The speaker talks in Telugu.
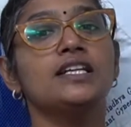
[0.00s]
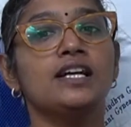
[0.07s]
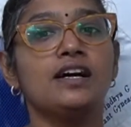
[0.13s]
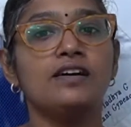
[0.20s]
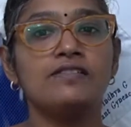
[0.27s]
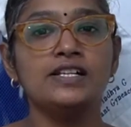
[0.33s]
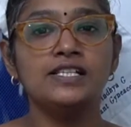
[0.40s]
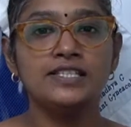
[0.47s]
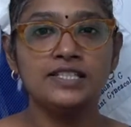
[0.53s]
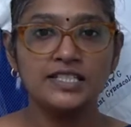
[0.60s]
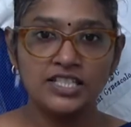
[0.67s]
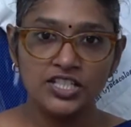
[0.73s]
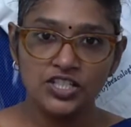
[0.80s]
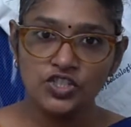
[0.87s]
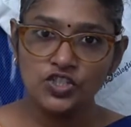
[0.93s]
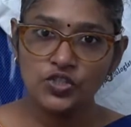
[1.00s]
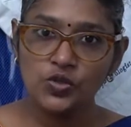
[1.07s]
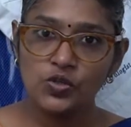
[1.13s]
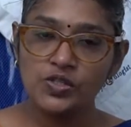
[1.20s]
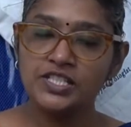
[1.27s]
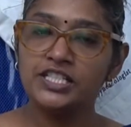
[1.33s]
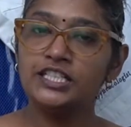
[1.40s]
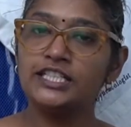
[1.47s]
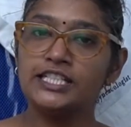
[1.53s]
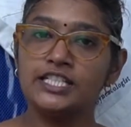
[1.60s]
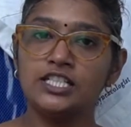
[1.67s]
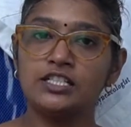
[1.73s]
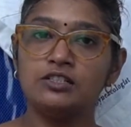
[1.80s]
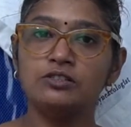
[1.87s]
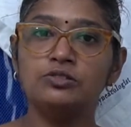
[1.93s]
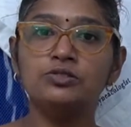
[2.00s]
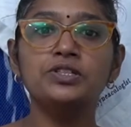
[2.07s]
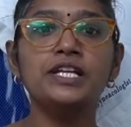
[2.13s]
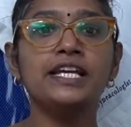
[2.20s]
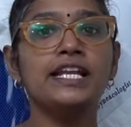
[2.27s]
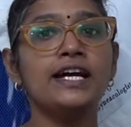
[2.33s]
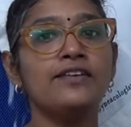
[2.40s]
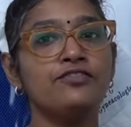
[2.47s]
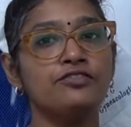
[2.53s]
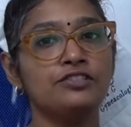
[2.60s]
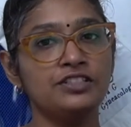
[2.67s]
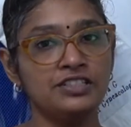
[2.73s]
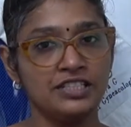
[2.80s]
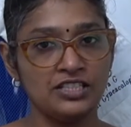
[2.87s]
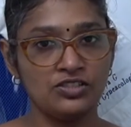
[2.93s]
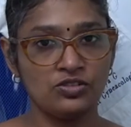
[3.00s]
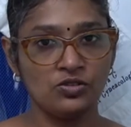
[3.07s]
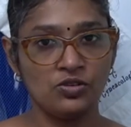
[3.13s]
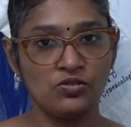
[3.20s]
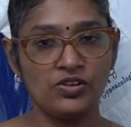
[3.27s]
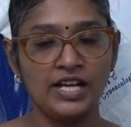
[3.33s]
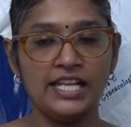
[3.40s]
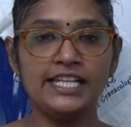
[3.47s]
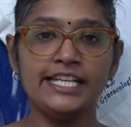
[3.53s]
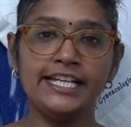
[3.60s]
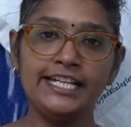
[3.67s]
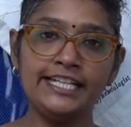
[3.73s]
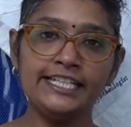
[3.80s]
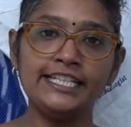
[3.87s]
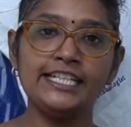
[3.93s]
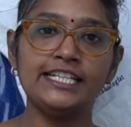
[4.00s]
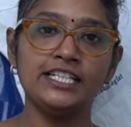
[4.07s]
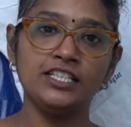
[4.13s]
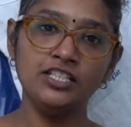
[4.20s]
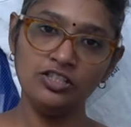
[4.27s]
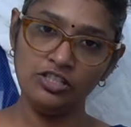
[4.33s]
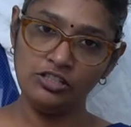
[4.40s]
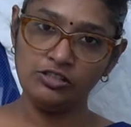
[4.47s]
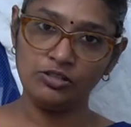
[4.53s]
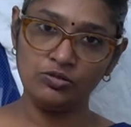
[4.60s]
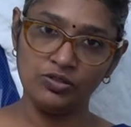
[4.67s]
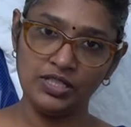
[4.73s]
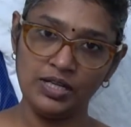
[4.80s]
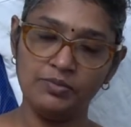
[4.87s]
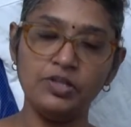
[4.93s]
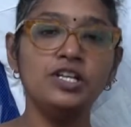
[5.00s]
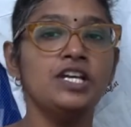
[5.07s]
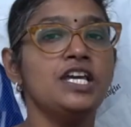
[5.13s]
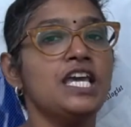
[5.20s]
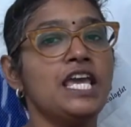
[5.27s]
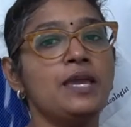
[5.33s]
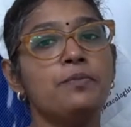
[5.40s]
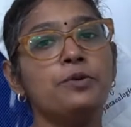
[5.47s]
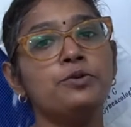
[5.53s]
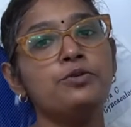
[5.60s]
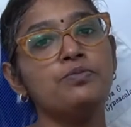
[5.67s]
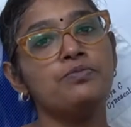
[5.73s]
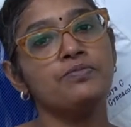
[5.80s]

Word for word: కావాల్సిన చేయించుకోవాల్సిన టెస్టులు ఎలా ఫుడ్ తీసుకోవాలి ఏంటి అనేది తెలుసుకున్నాము ఇప్పుడు